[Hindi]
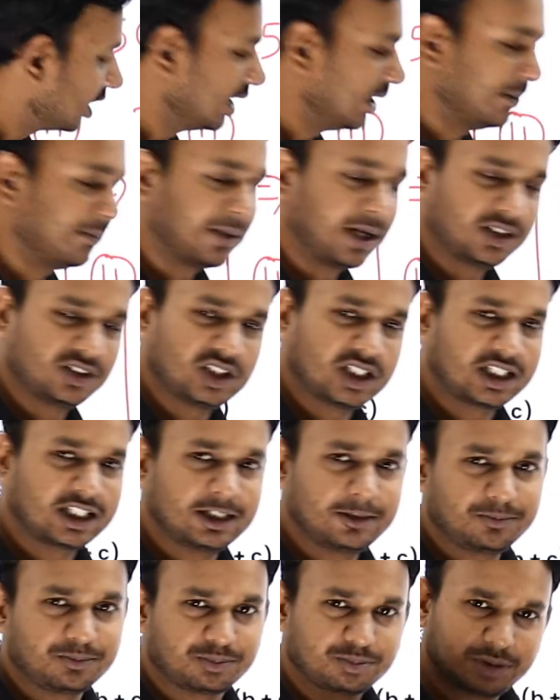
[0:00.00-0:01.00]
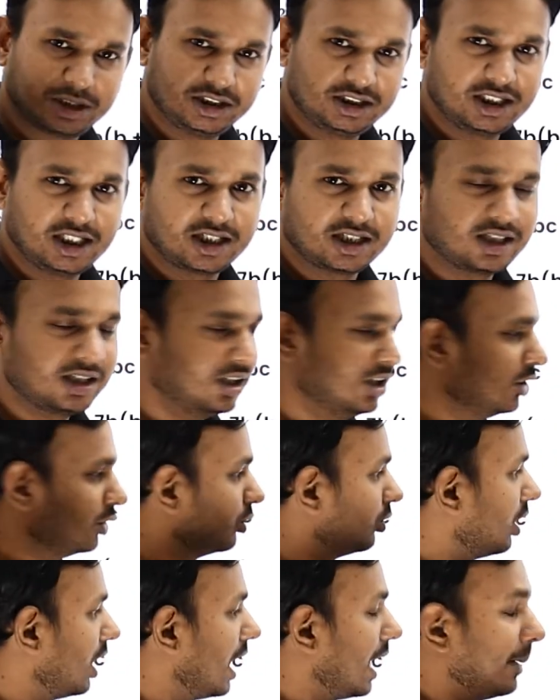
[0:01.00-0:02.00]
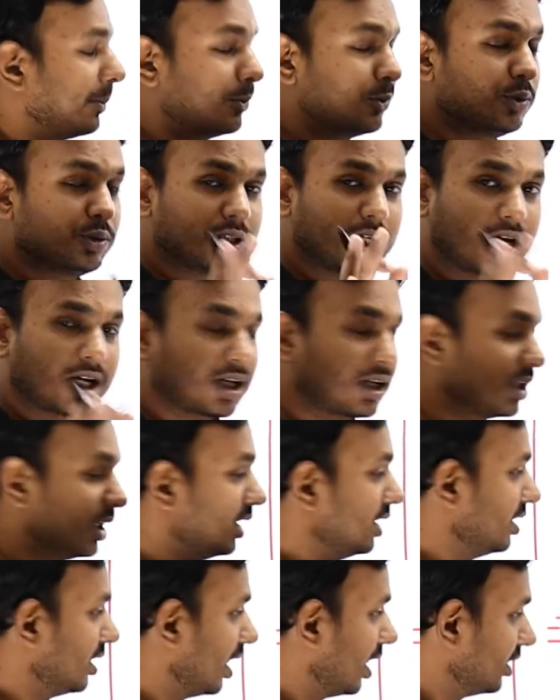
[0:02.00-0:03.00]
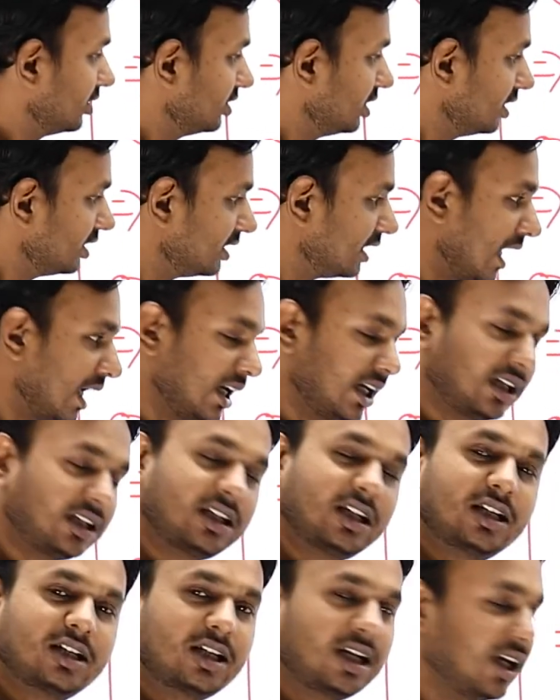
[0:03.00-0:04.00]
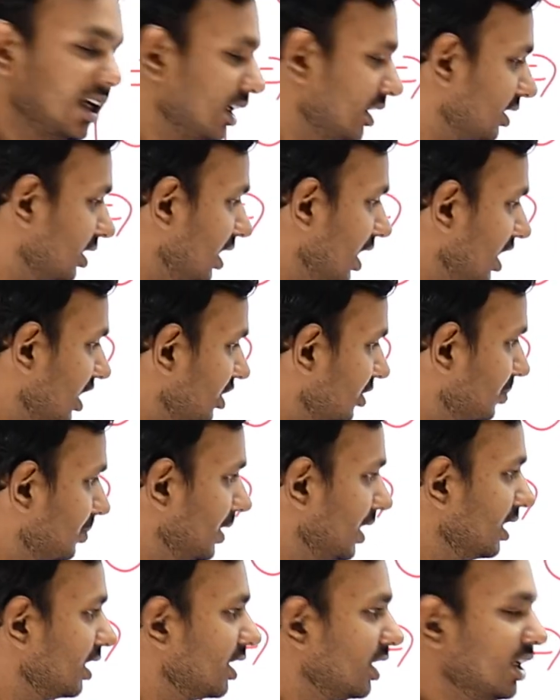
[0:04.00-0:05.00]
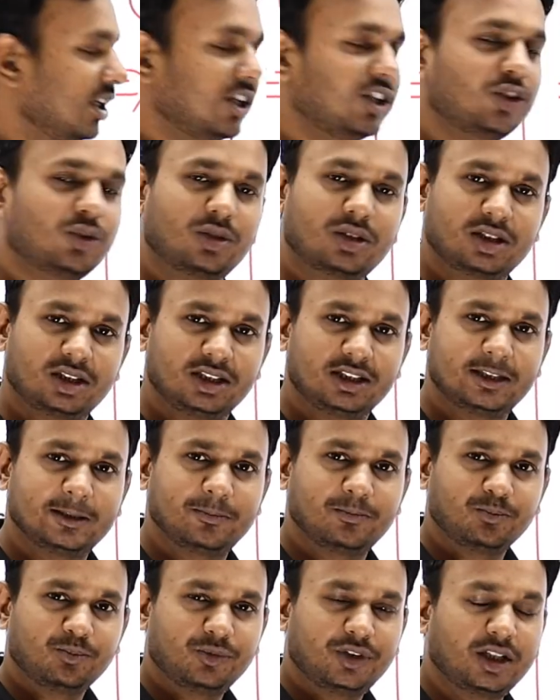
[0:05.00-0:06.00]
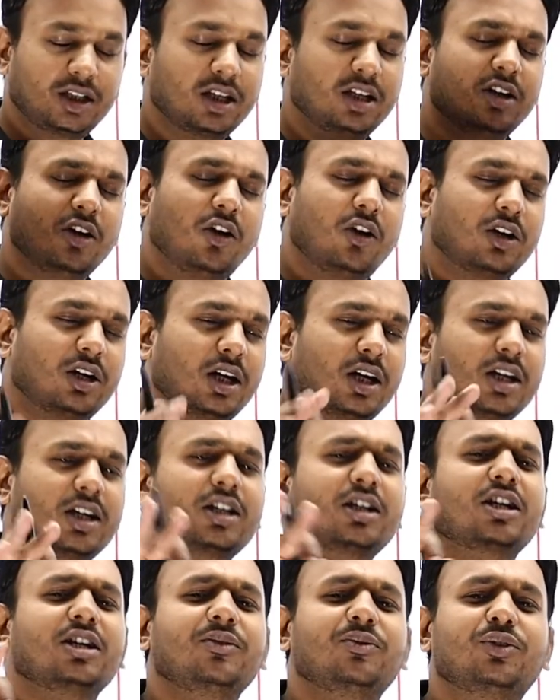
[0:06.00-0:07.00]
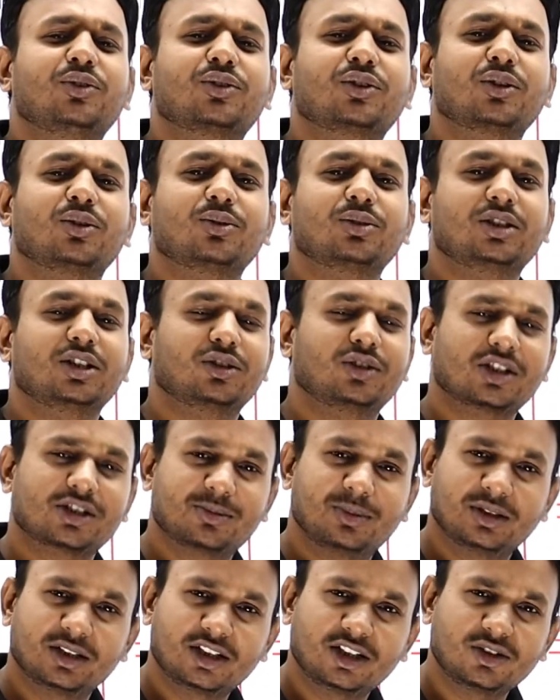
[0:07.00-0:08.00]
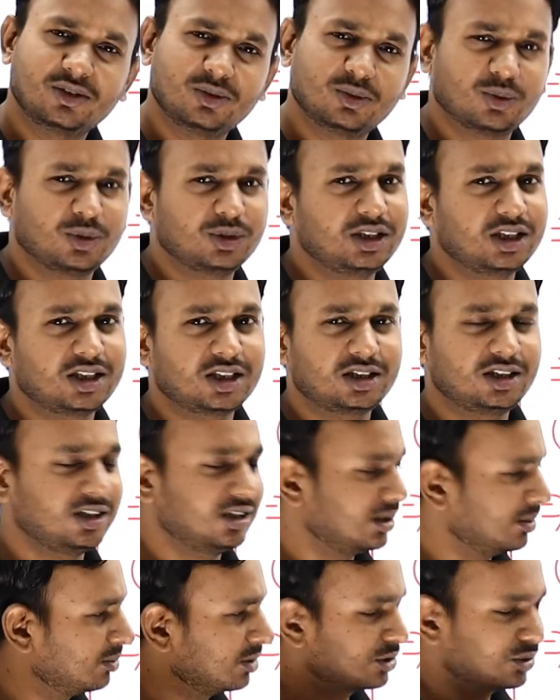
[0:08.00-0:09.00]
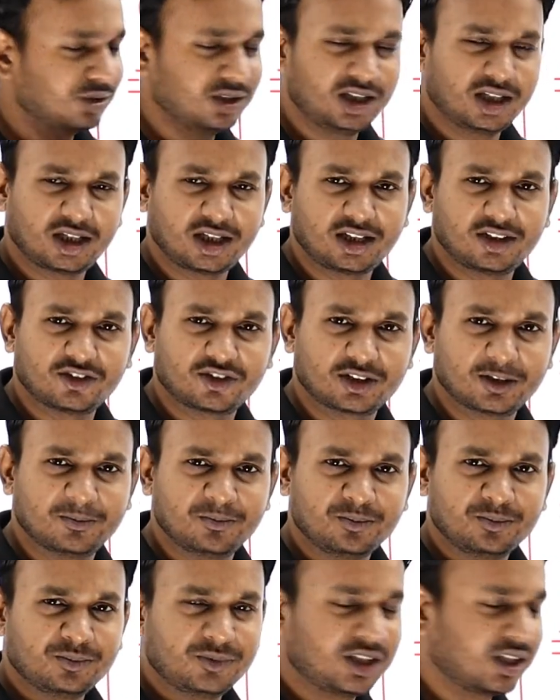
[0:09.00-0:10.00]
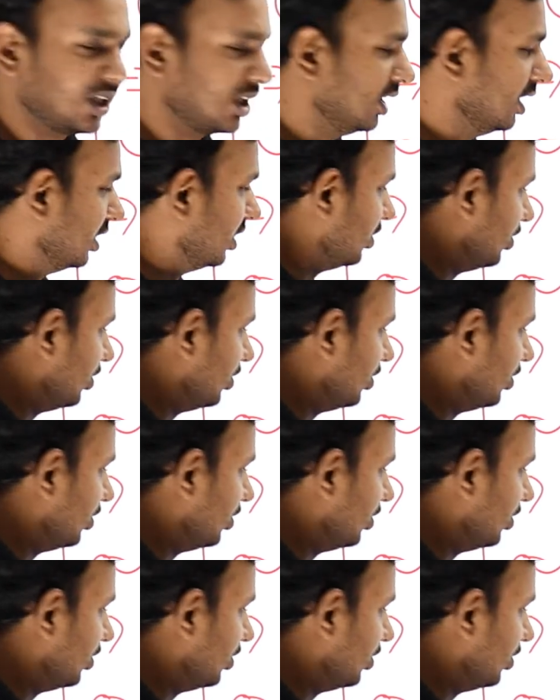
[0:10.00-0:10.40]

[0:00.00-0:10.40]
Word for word: है यहाँ पाँच आ गया भैया आ गया तो आपको क्या करना है यहाँ से डायरेक्ट करना है इतना एक्सप्लेन करने की जरूरत नहीं है ठीक है और अगर कन्फ्यूजन होती है तो एक्सप्लेन कर दो कोई दिक्कत नहीं नंबर थोड़ी कटेंगे उसके ठीक है